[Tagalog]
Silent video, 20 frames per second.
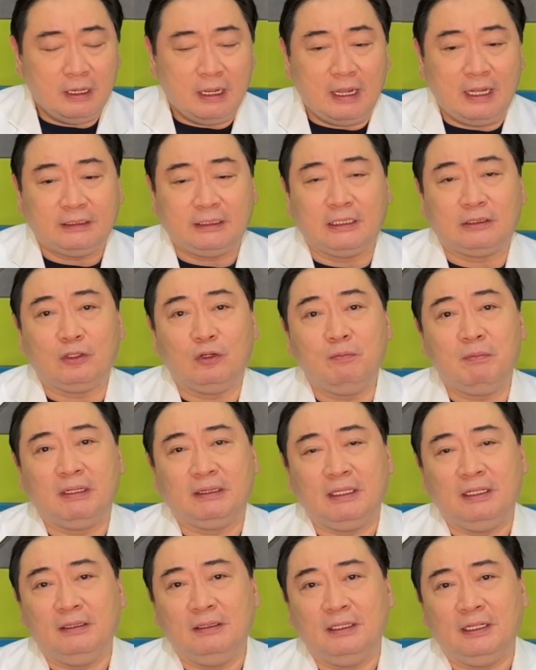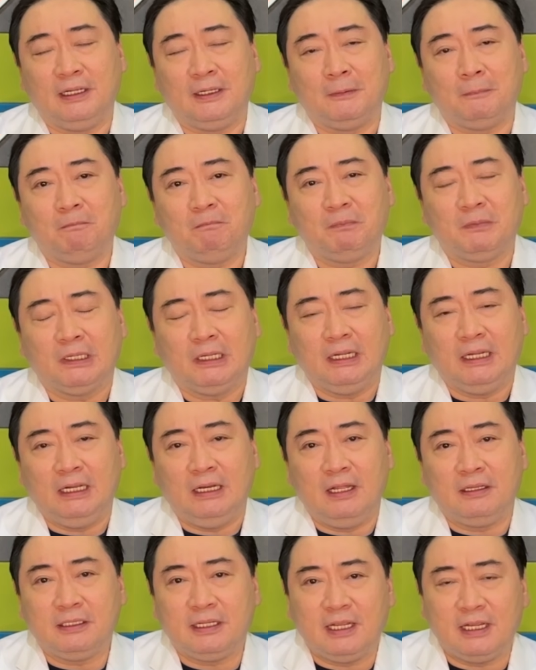At ito matindi.
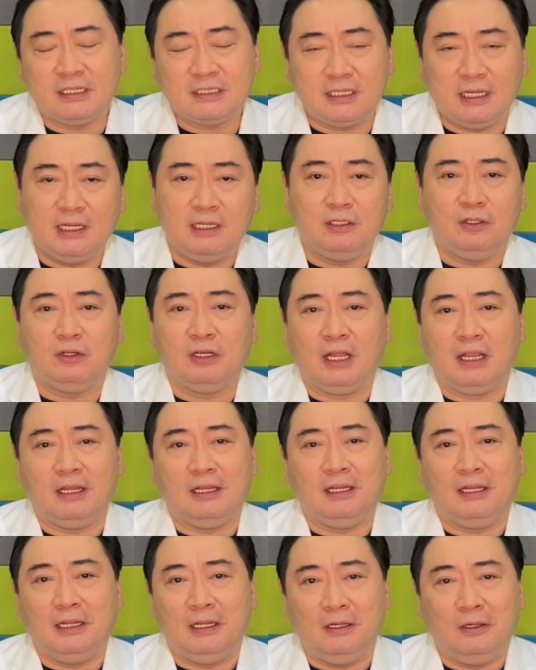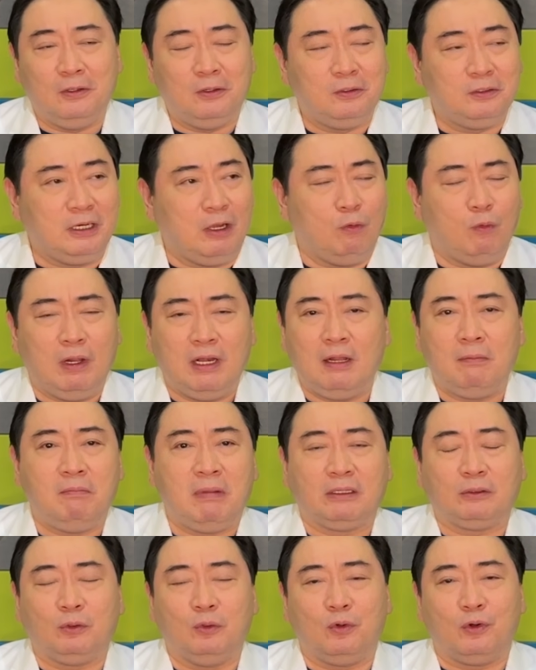Ilan kaya sa inyo nahihilo na walang
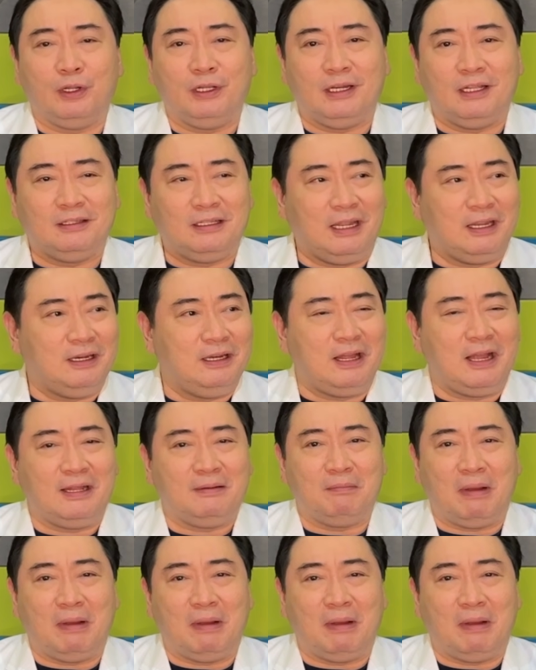matukoy na dahilan,